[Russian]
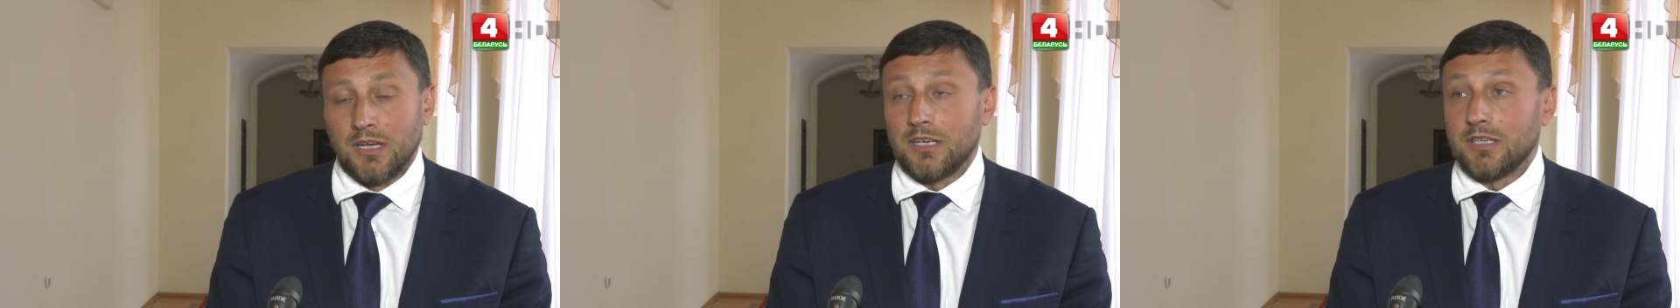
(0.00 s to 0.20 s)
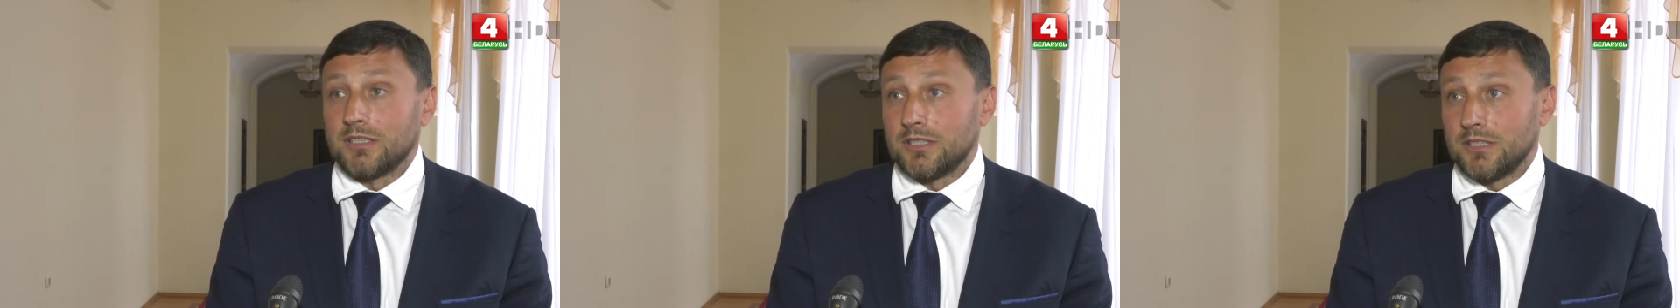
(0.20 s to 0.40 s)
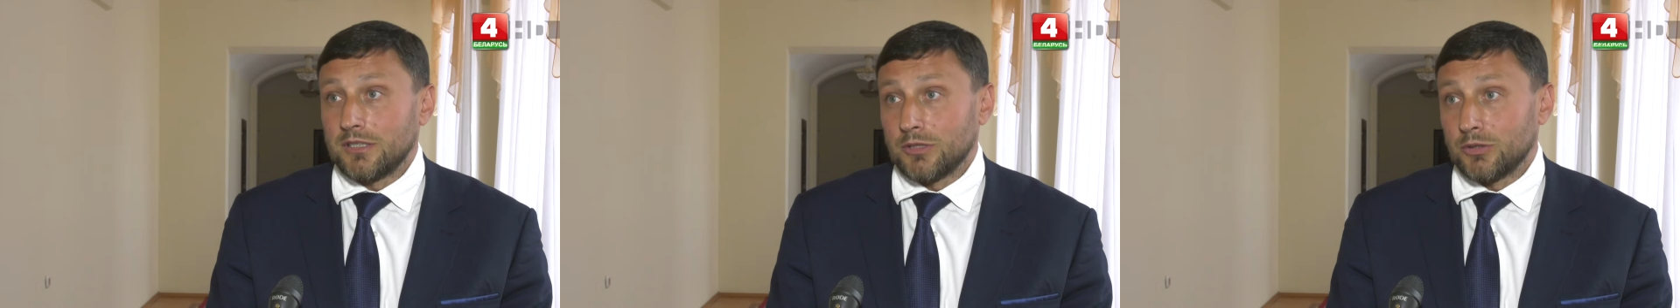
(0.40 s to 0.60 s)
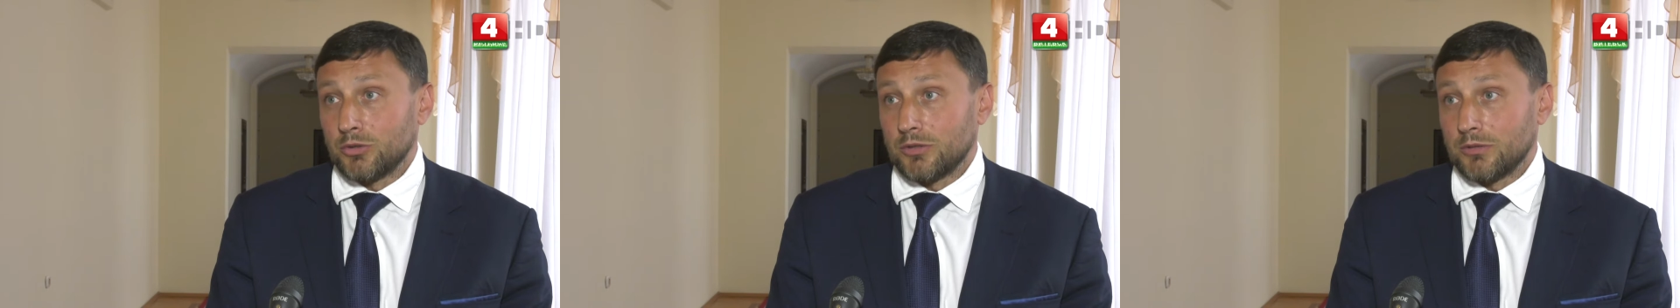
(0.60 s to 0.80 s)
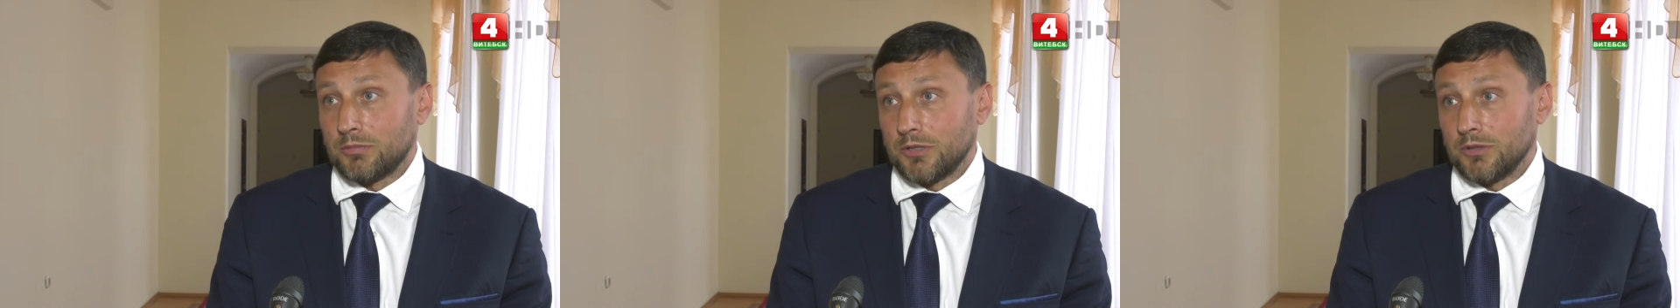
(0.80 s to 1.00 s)
гостей,
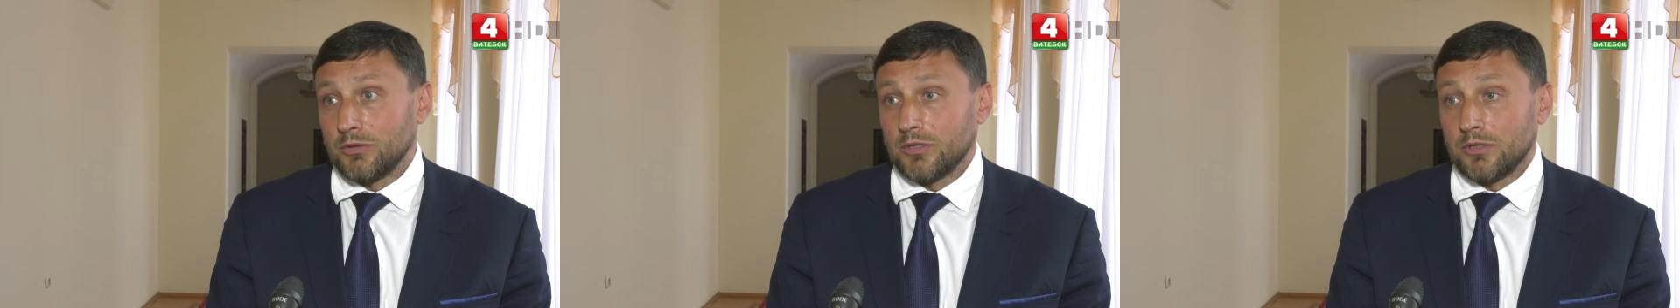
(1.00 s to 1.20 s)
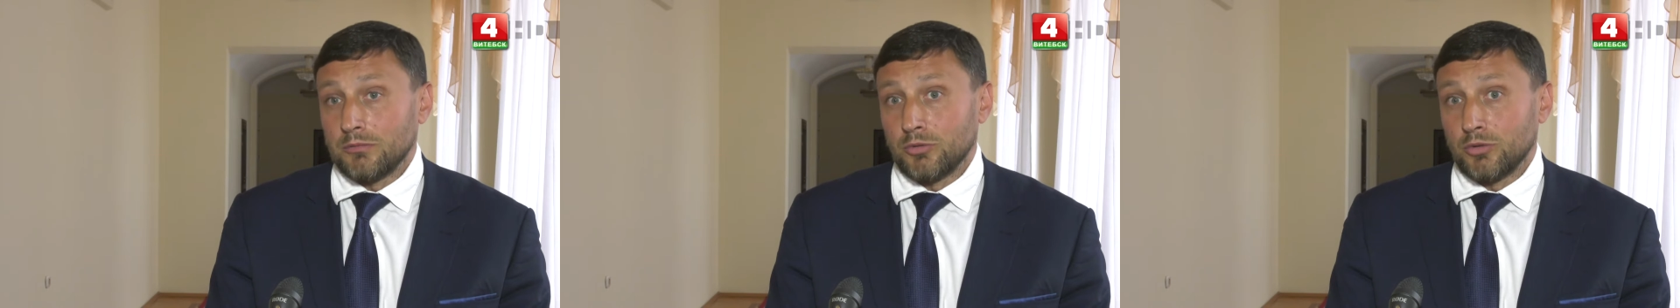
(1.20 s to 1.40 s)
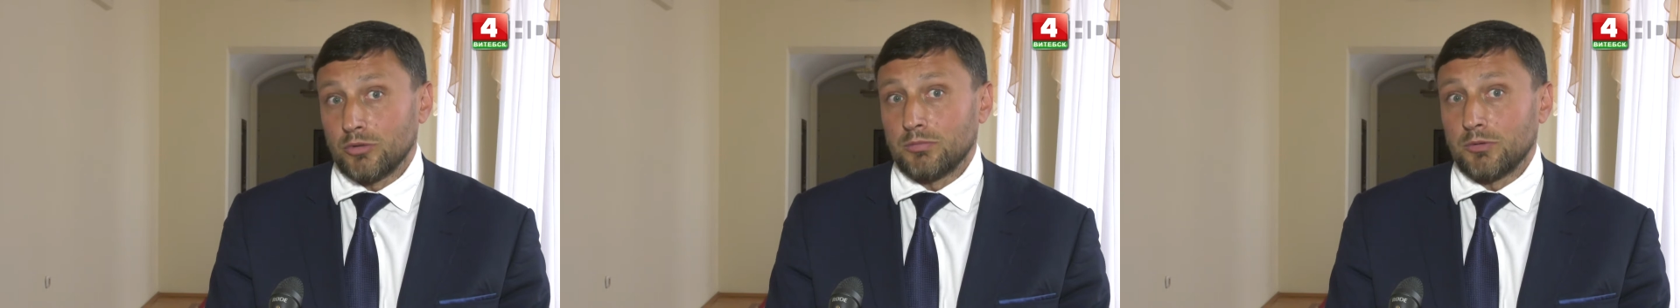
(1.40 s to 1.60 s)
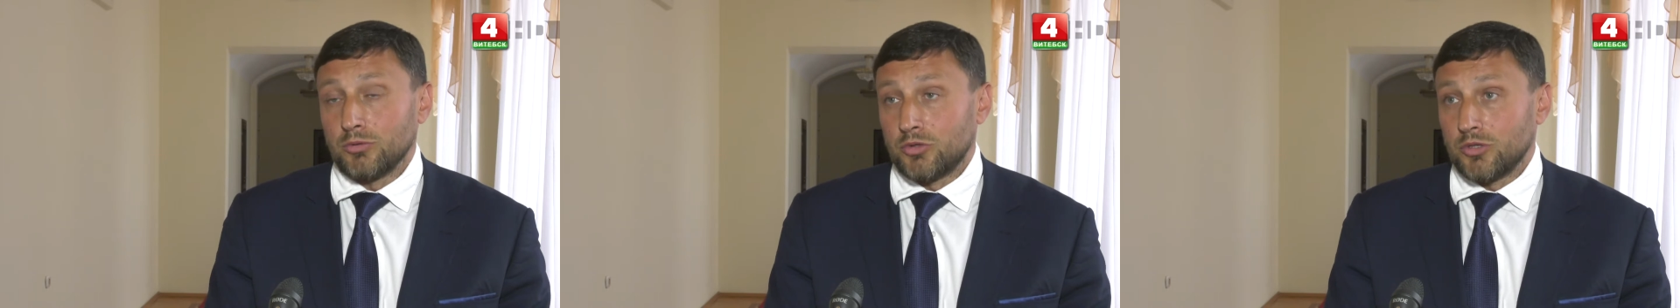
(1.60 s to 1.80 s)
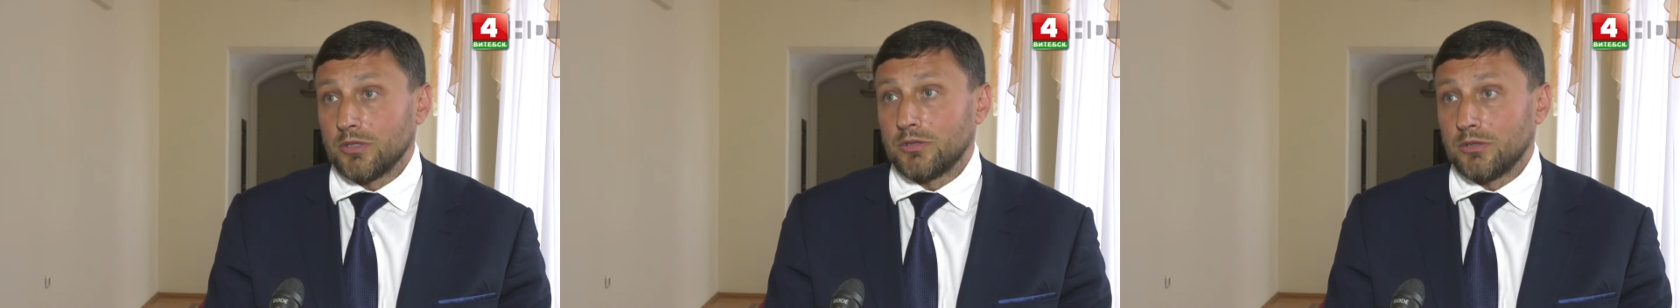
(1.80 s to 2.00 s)
которые приедут и могут
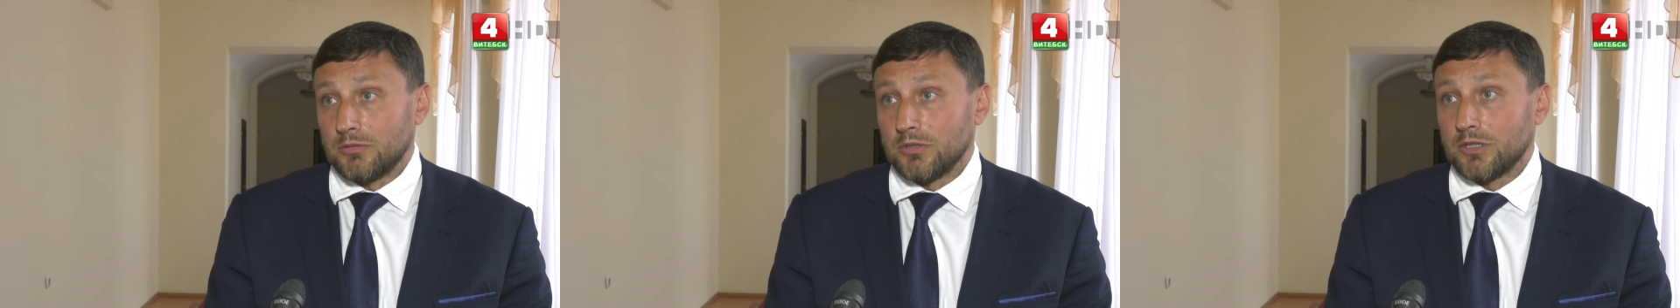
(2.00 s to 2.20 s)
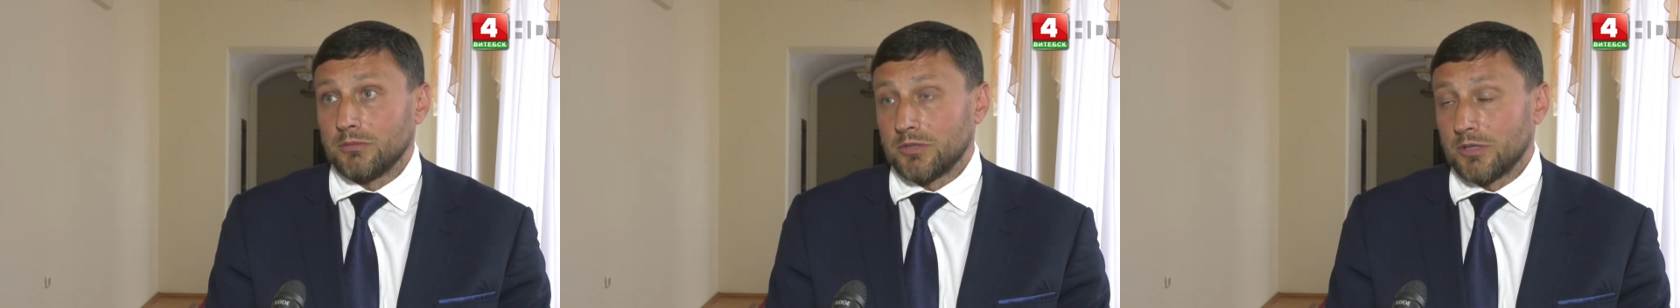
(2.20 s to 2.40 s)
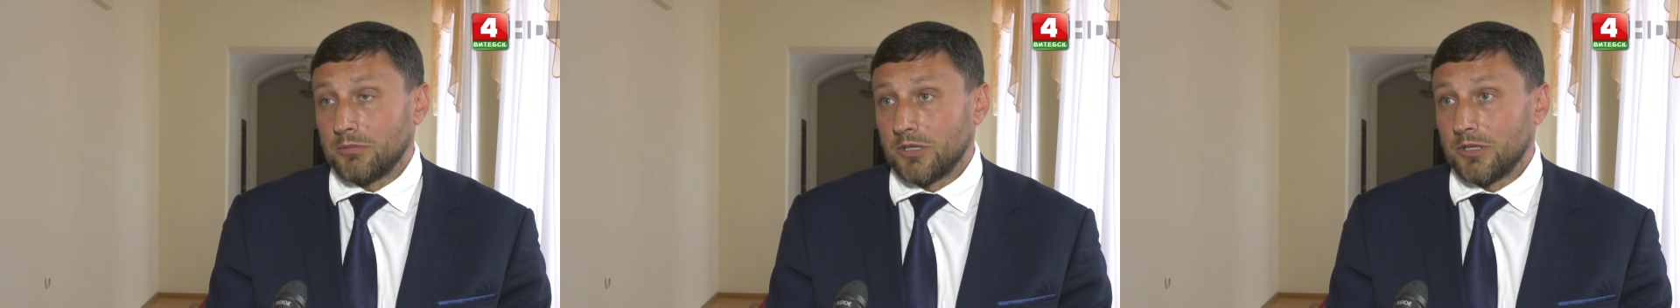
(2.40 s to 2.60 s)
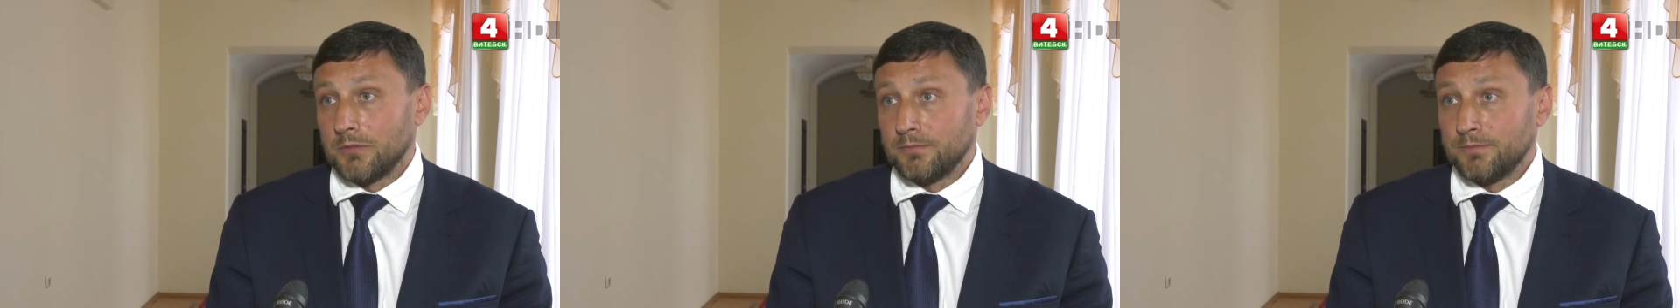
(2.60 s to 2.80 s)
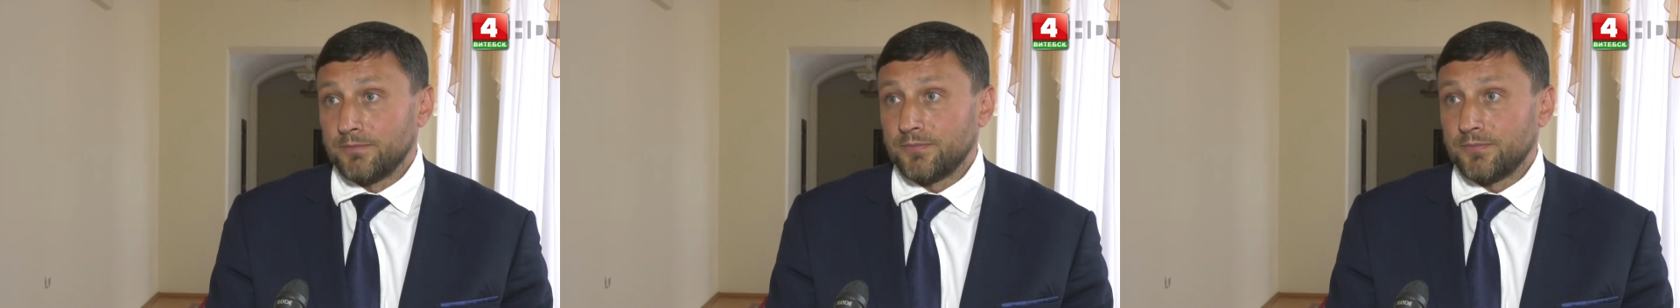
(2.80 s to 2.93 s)
поучаствовать в этом забеге.